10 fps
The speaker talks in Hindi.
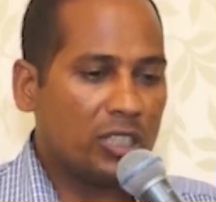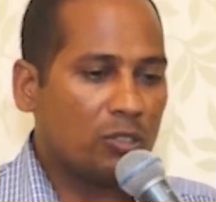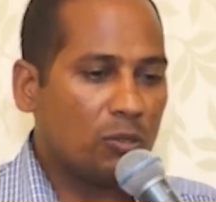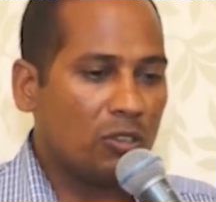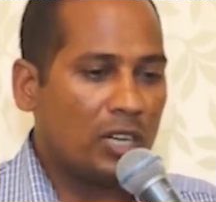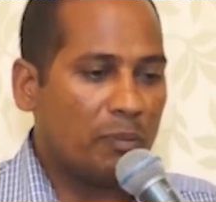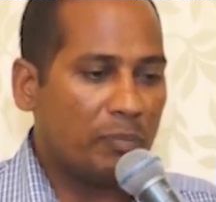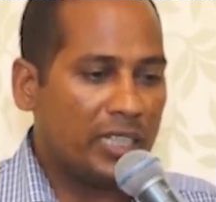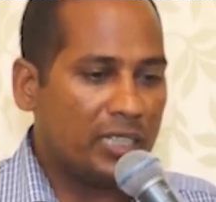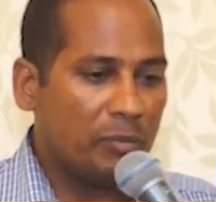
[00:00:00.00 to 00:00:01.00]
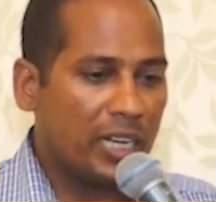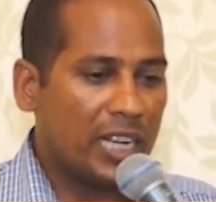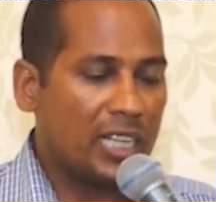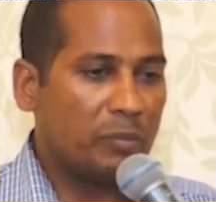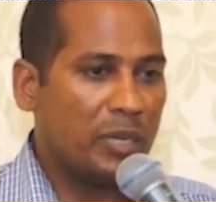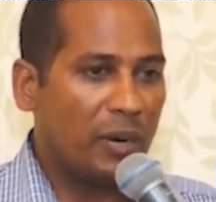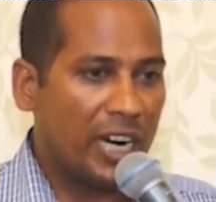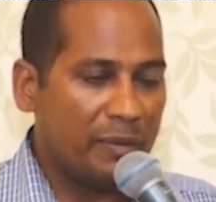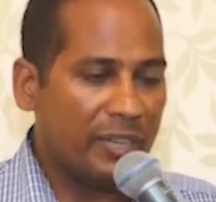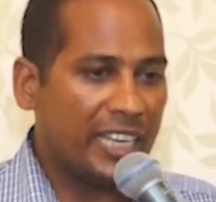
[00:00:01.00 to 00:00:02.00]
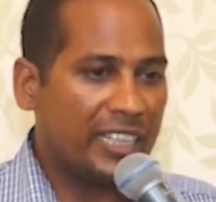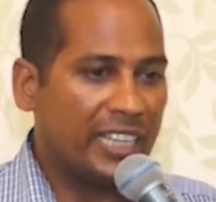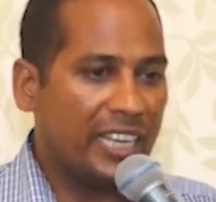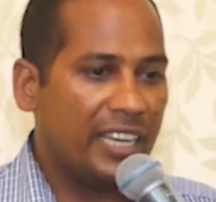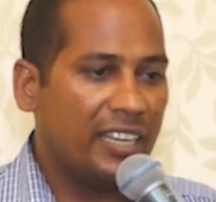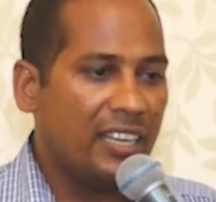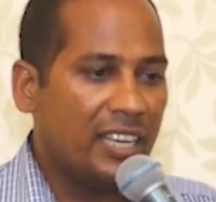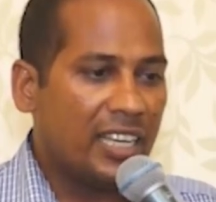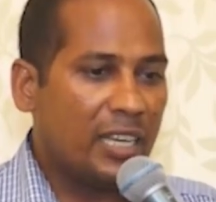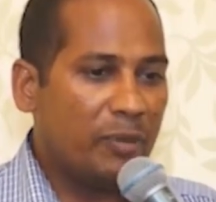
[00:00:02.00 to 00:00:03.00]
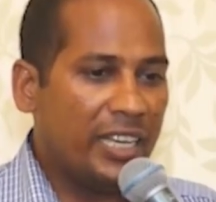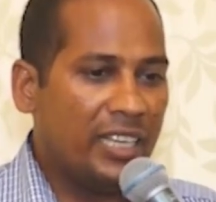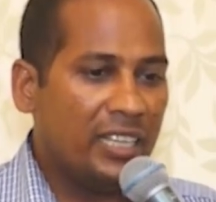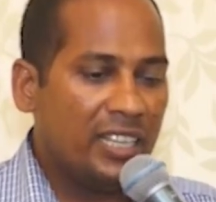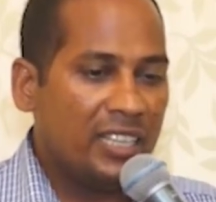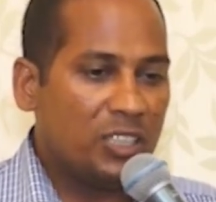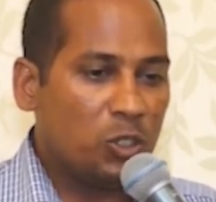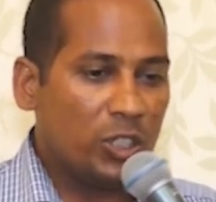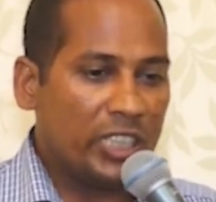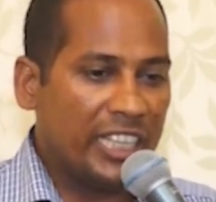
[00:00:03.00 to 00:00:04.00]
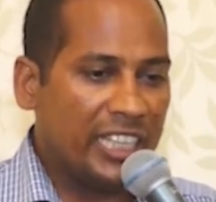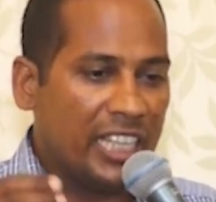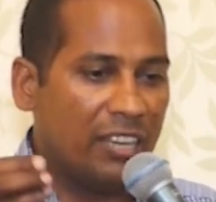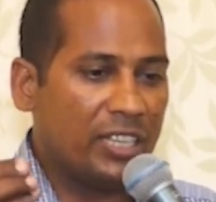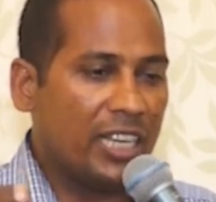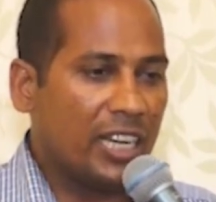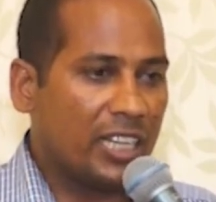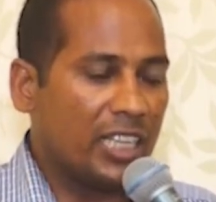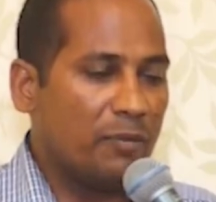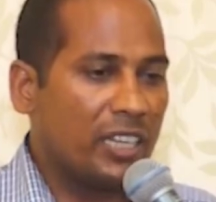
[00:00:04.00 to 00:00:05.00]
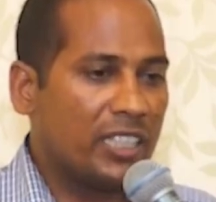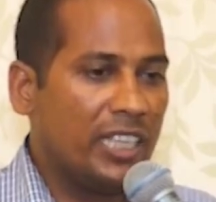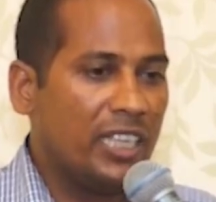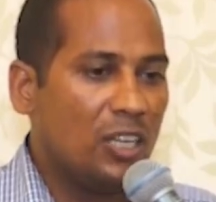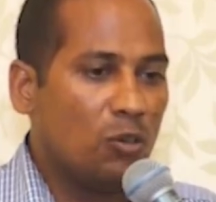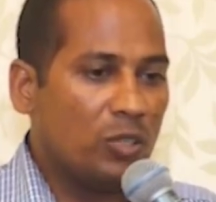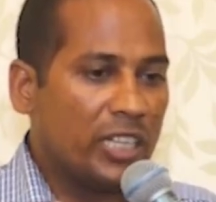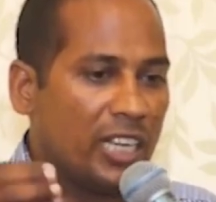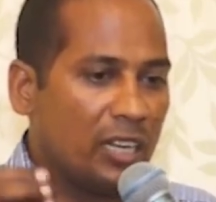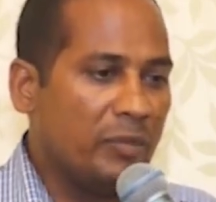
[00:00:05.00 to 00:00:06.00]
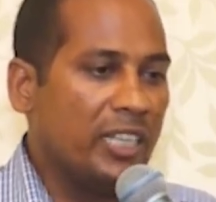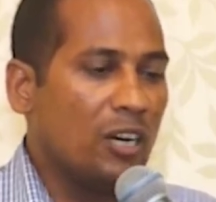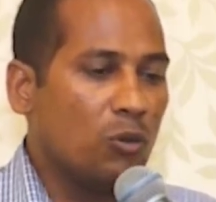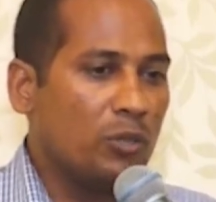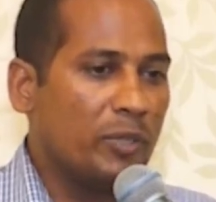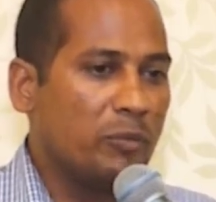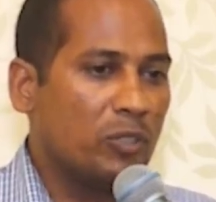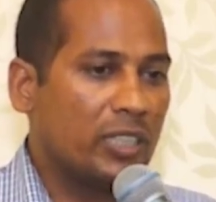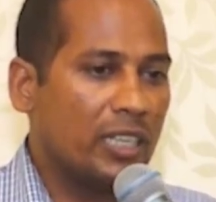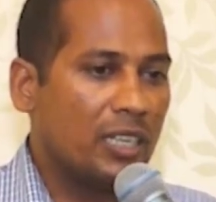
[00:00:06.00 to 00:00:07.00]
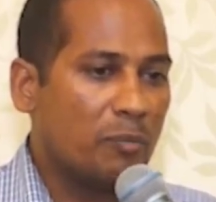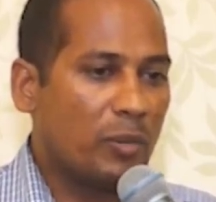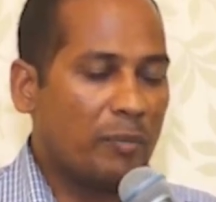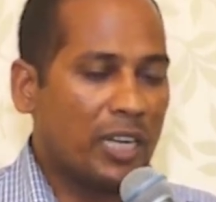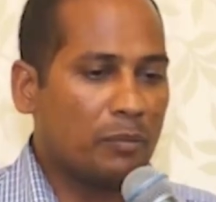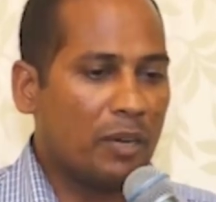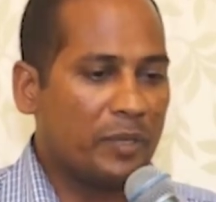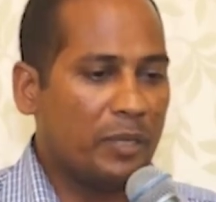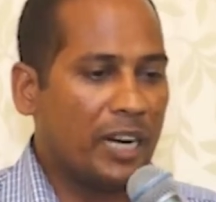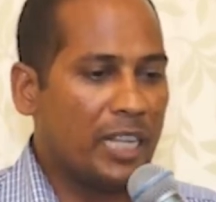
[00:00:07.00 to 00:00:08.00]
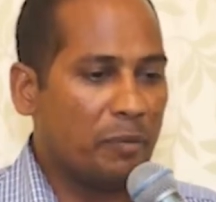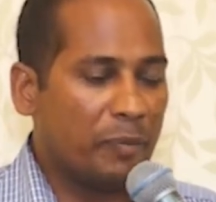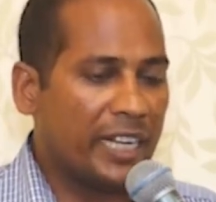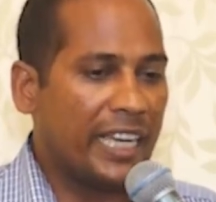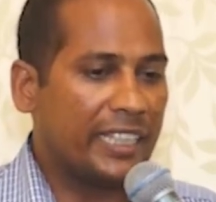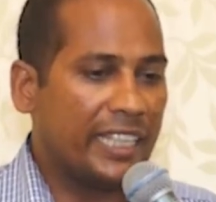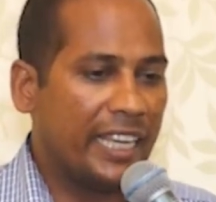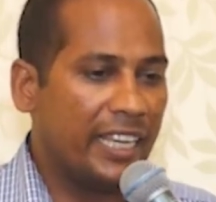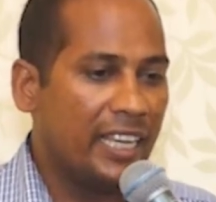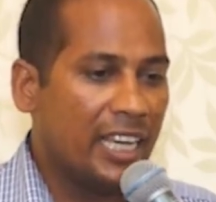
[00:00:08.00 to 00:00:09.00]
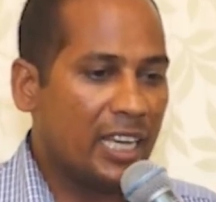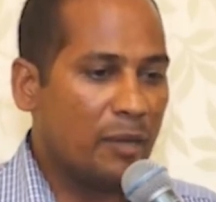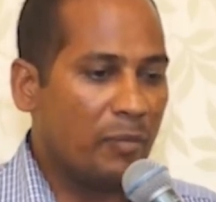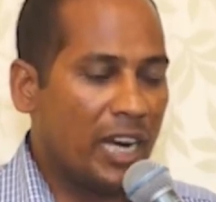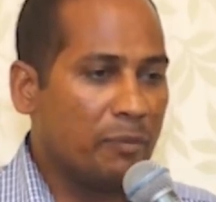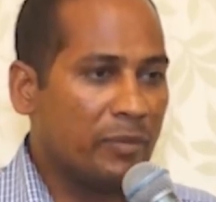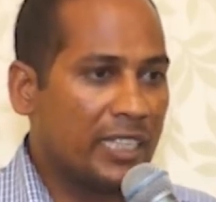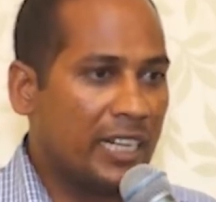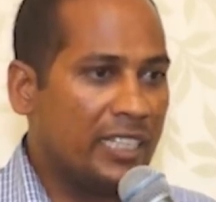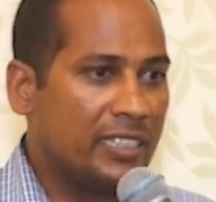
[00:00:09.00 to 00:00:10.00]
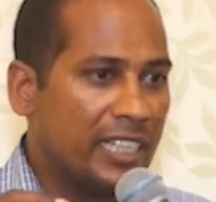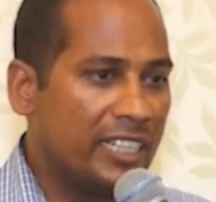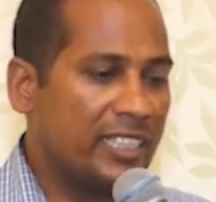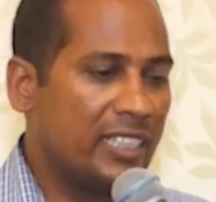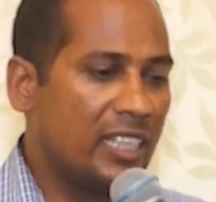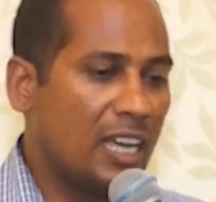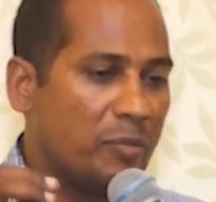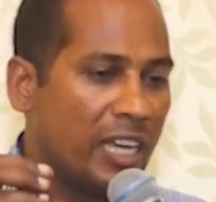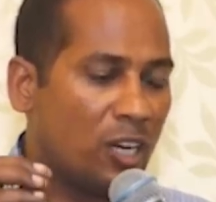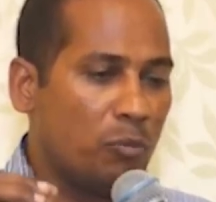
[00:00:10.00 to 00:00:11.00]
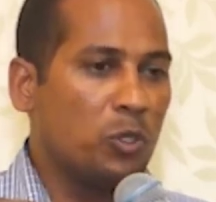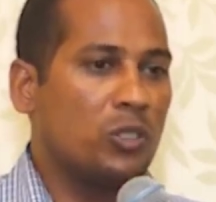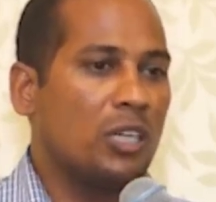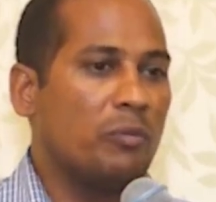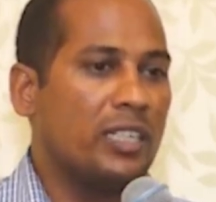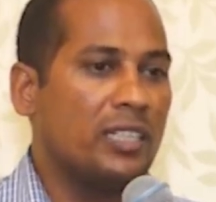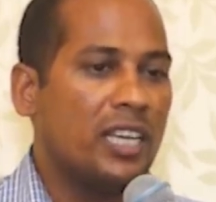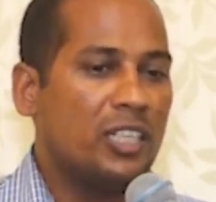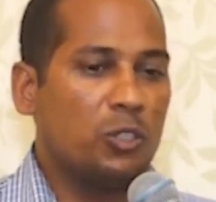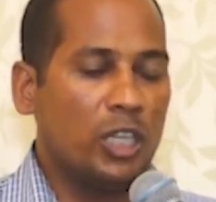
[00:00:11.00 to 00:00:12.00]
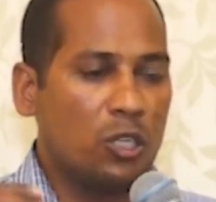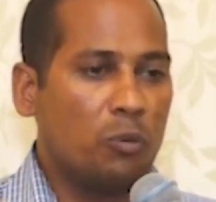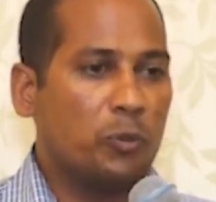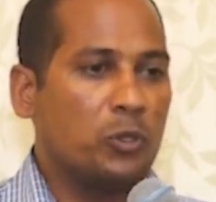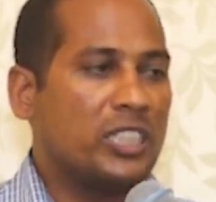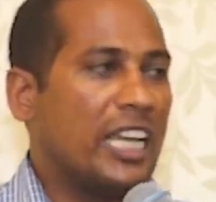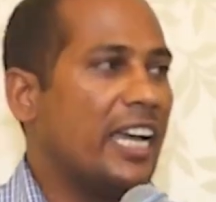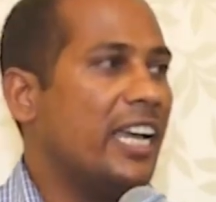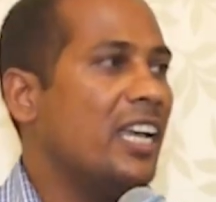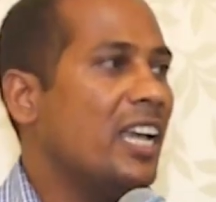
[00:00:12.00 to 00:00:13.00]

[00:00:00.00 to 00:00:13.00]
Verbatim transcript: सतगुरु रामपाल जी महाराज अपनी वाणी में कहते हैं कि भाई जो तीन देव की करते भक्ति उनकी कभी ना होवे मुक्ति परमात्मा अपनी वाणी में फिर कहते हैं कि माई मसाणी शेर शीतला भैरव भूत हनुमंत जो इनको पूजता है